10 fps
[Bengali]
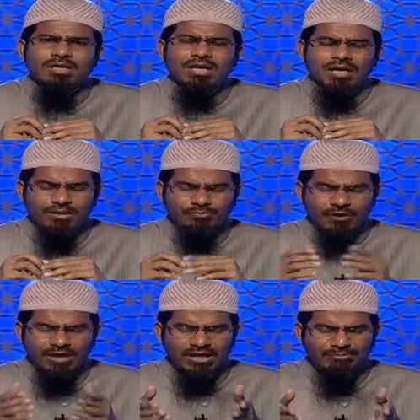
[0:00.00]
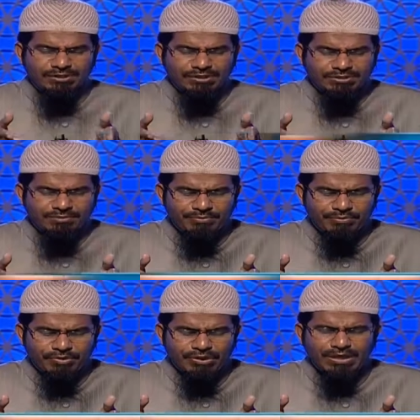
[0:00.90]
আল্লাহ রাবুল্লাহ আলমিন যেভাবে
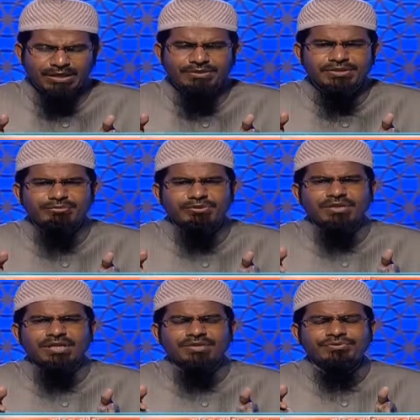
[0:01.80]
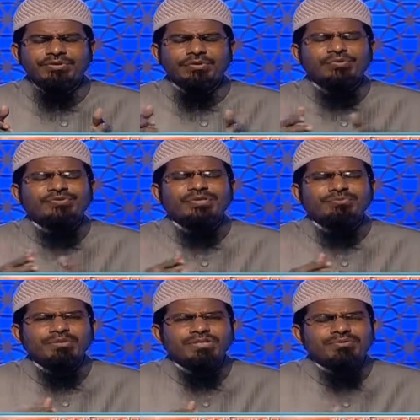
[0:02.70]
কঠিন হাদিসের মধ্যে হাদিসে কুদুসির
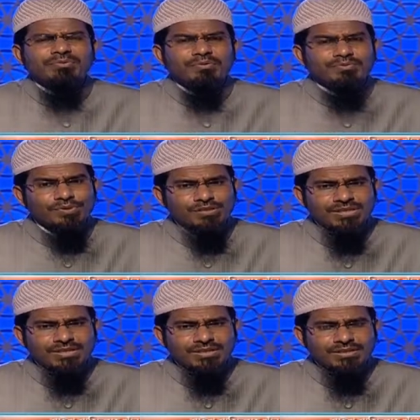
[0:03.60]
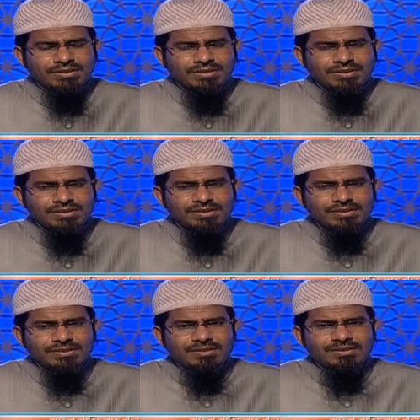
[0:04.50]
মধ্যে যেভাবে বলছেন
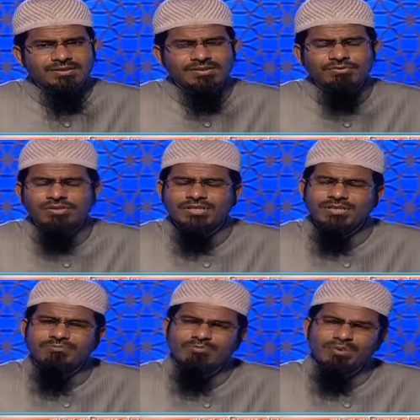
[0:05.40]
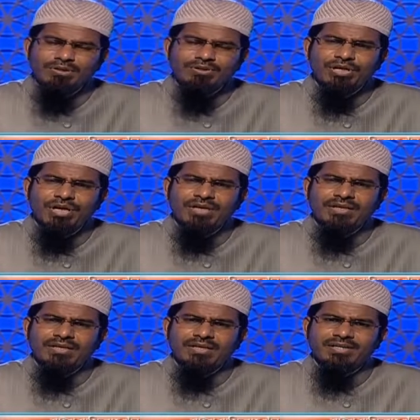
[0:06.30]
সেগুলি থেকে প্রমাণিত হয়
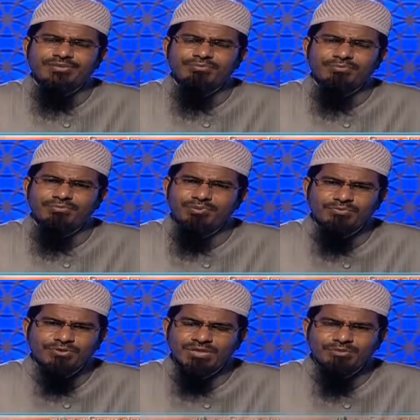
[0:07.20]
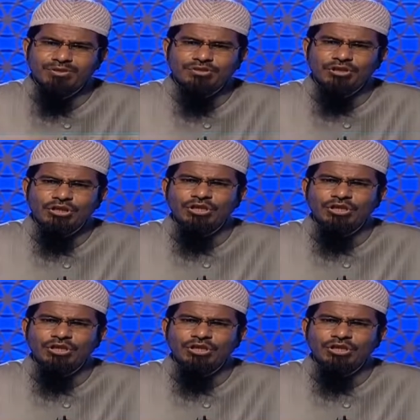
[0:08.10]
একজন মমিন মুসলিমের জন্য